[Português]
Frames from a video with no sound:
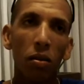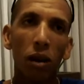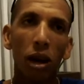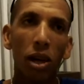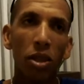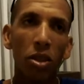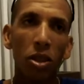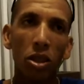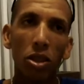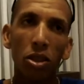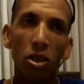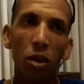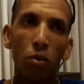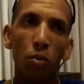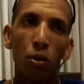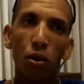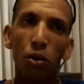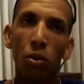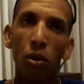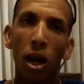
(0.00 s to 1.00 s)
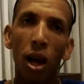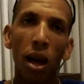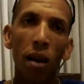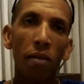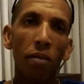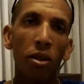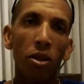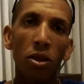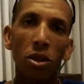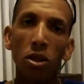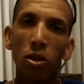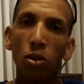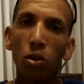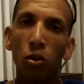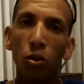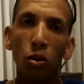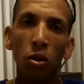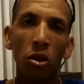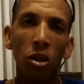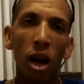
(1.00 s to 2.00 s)
a gente é muito leve, a gente, o
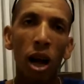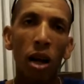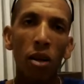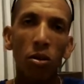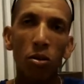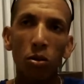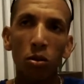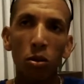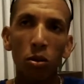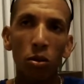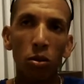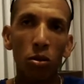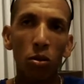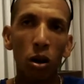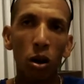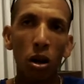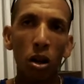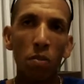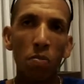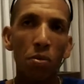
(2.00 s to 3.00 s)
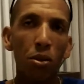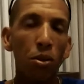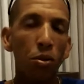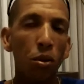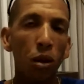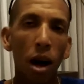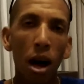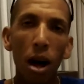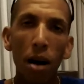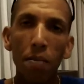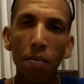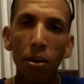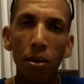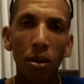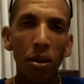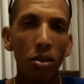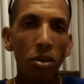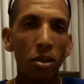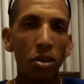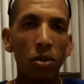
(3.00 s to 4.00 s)
contato com o solo é muito
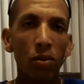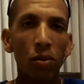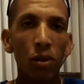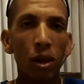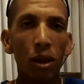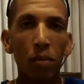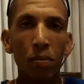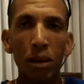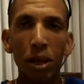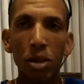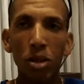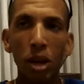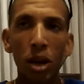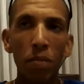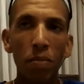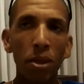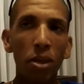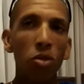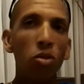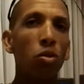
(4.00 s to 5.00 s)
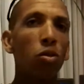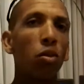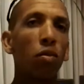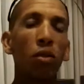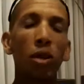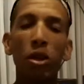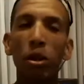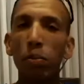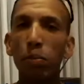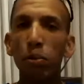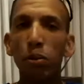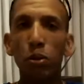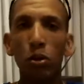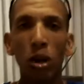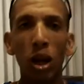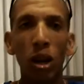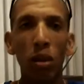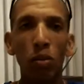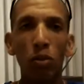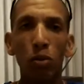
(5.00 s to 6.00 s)
rápido, a gente fica praticamente 90%
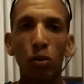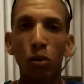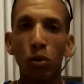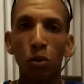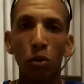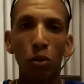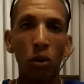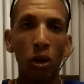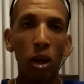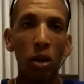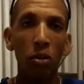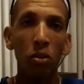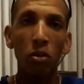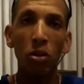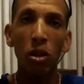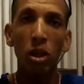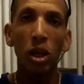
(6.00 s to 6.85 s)
flutuando.